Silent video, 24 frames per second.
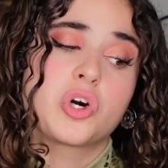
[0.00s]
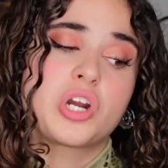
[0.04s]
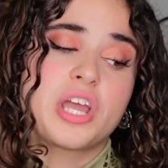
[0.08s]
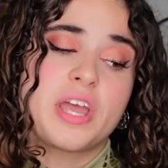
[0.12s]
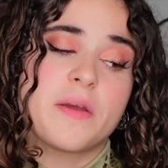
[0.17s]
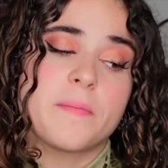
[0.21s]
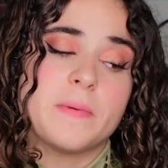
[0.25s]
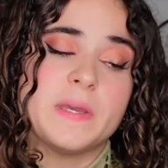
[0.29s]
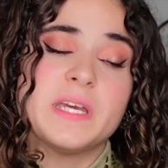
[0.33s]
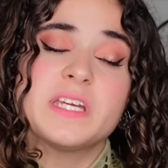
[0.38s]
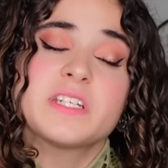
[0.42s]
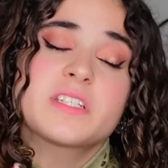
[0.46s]
que
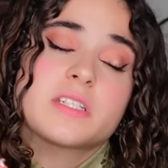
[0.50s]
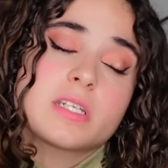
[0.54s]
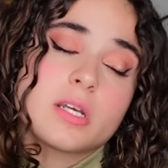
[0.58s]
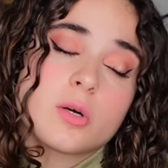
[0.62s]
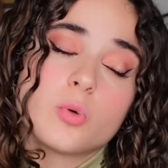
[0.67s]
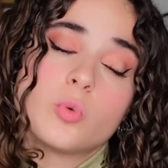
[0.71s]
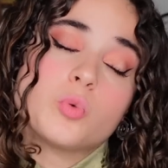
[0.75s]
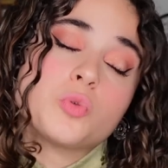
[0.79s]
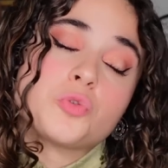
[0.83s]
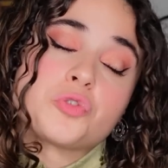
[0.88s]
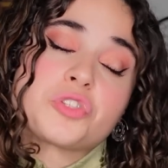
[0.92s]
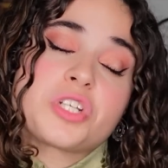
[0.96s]
bien
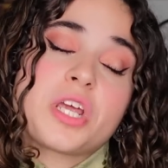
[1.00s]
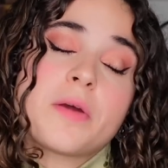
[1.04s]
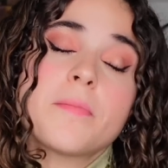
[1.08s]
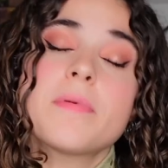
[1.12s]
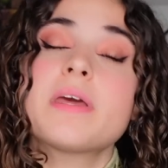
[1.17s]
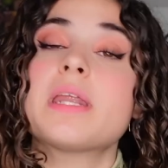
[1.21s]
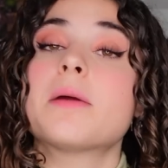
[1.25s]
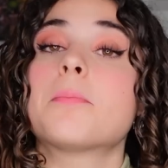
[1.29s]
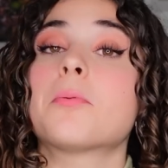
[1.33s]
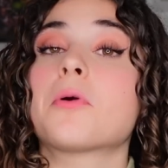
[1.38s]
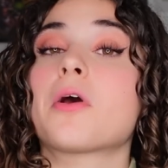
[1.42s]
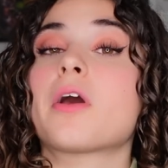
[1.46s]
según se
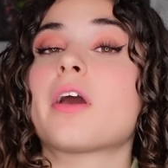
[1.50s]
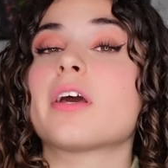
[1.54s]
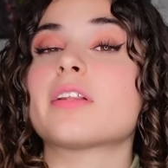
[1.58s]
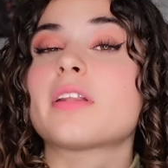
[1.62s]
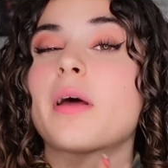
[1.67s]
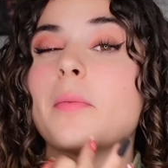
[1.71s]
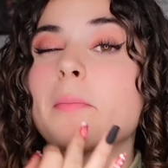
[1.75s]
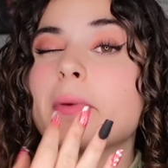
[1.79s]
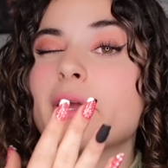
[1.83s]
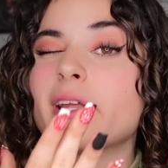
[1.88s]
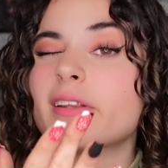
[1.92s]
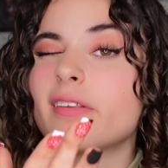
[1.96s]
mire Porque
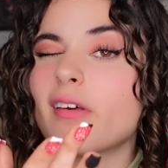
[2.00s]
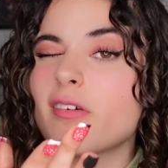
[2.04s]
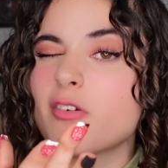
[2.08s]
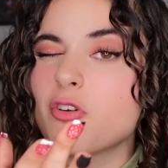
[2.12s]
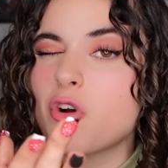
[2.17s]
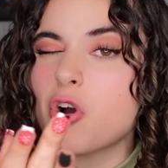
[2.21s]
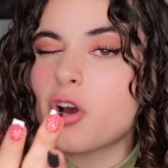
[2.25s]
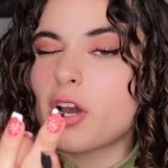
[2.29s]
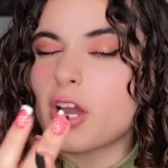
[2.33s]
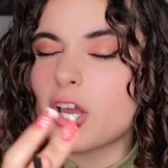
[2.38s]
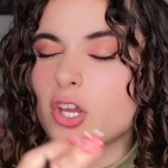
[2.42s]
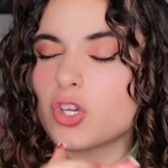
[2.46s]
también te
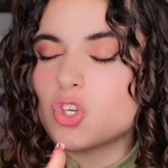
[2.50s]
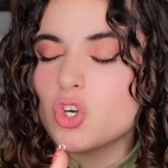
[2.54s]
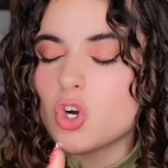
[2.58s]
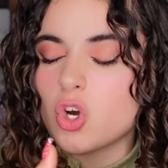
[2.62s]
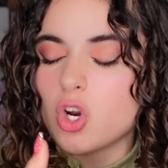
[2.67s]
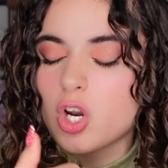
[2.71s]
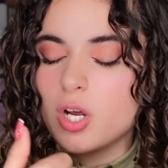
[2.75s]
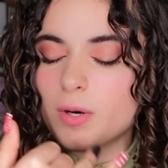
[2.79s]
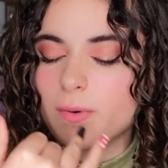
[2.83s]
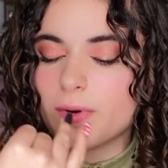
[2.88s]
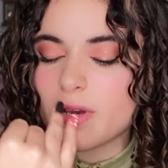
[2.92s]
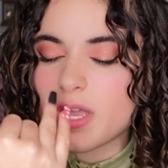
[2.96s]
digo que yo
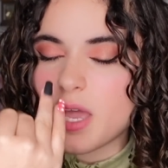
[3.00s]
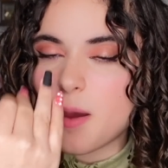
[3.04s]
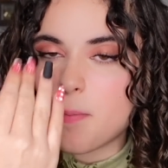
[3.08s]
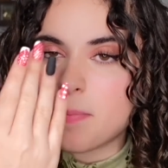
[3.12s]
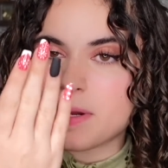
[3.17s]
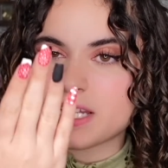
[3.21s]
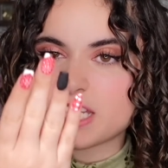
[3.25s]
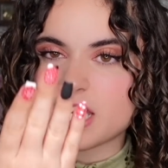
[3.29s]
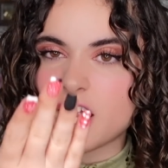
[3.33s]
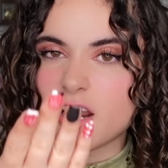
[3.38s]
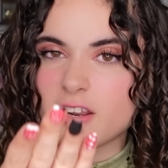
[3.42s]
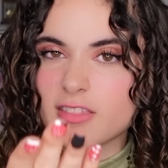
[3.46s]
lo voy a
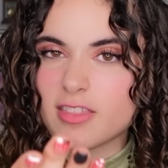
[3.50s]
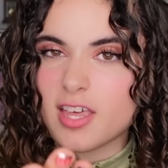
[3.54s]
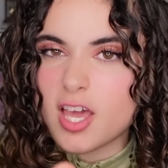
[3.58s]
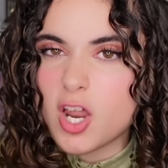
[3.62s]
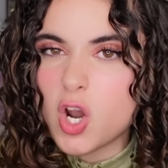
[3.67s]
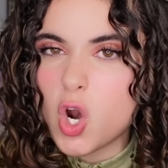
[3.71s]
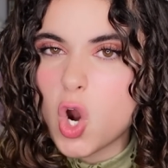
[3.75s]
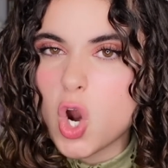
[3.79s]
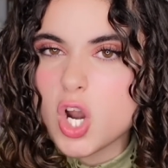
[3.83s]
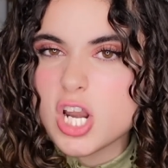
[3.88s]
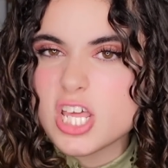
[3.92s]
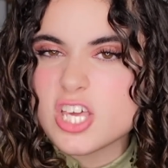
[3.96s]
pasar de
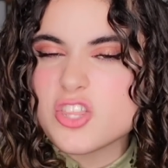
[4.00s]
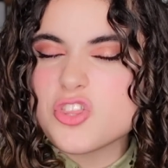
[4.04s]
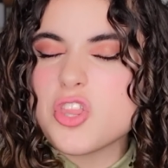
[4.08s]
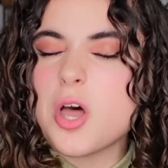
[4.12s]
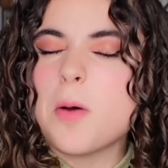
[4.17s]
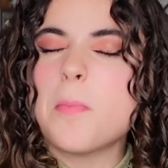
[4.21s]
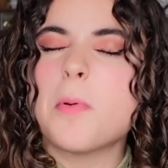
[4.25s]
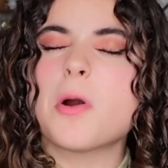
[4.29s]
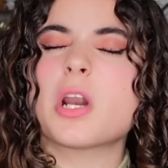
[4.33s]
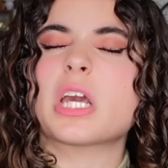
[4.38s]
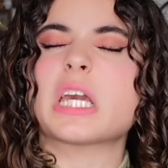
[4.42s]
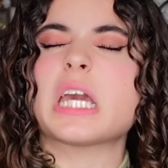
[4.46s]
lo
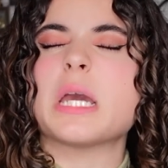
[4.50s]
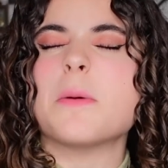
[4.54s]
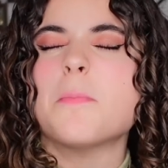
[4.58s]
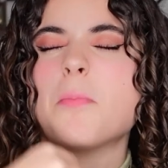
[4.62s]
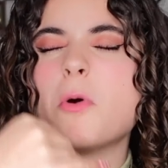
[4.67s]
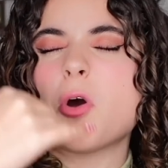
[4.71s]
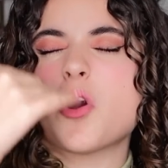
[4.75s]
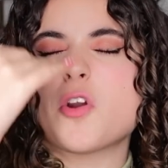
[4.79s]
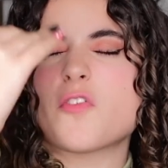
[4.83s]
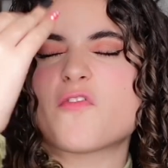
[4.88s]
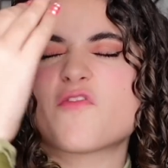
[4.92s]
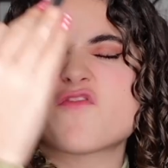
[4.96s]
lindo Porque
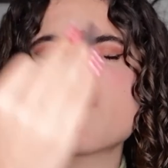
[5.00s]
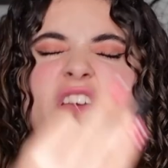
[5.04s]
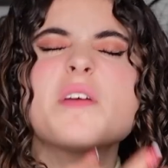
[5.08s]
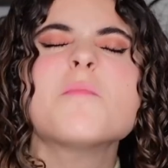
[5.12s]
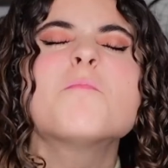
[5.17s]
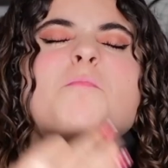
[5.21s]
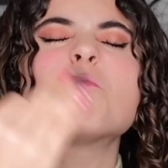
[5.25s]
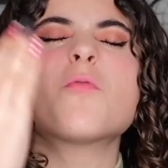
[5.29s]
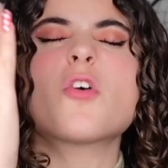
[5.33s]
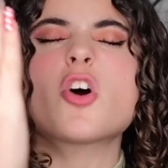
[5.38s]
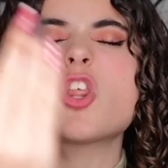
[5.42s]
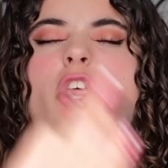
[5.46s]
por
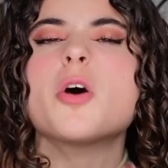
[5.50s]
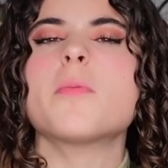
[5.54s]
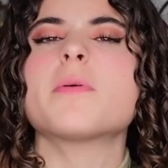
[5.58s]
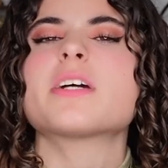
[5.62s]
fin puedo